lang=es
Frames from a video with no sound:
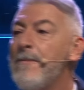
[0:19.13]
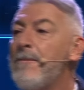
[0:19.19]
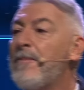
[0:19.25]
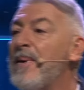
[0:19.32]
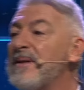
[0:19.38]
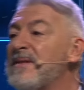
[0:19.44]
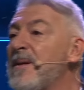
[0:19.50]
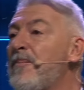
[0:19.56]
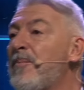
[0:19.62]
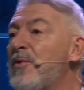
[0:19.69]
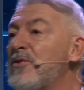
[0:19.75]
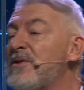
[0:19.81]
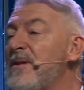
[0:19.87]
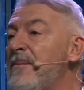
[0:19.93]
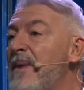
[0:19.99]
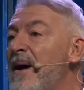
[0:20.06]
pasa
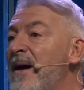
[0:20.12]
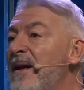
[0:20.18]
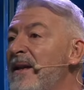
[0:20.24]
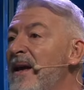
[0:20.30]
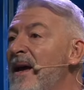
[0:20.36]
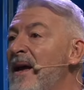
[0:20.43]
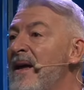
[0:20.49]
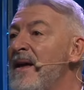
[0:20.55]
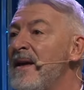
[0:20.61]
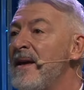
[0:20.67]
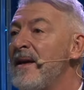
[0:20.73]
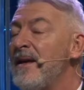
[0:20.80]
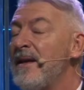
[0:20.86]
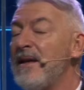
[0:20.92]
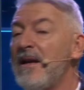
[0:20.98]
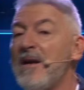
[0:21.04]
por Samaria
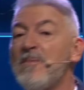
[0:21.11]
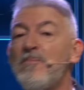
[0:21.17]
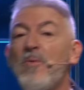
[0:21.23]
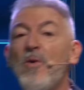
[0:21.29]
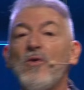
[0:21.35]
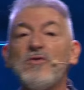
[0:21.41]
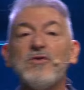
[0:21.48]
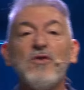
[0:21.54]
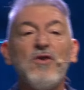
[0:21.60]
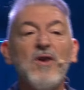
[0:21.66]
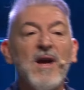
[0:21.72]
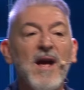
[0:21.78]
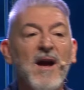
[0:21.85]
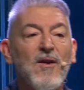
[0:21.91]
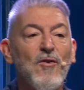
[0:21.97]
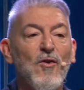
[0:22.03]
y en el pozo de
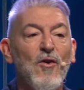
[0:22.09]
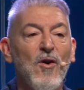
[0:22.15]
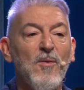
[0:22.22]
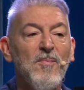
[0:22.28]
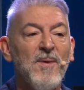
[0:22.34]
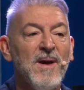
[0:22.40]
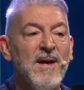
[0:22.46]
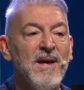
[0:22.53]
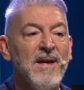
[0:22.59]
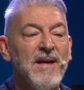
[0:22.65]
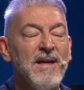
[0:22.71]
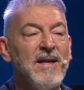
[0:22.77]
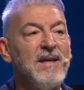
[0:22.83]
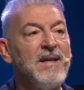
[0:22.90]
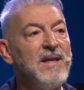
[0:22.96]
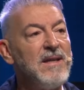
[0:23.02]
Jacob
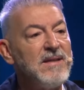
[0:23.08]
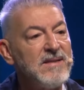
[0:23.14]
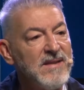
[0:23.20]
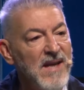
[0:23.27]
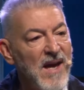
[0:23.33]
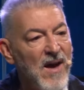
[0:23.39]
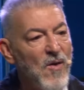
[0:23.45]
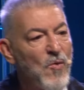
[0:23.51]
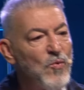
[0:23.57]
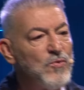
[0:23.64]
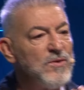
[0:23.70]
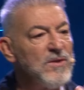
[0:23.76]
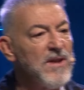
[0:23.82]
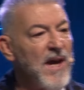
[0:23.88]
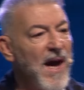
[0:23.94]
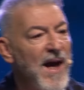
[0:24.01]
inicia
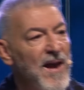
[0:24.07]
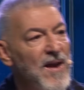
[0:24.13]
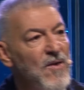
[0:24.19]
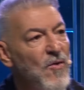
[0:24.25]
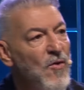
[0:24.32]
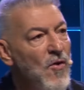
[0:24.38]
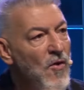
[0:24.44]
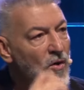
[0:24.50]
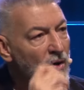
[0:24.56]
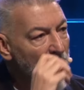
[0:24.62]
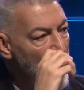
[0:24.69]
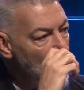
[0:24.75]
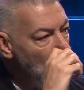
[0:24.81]
un diálogo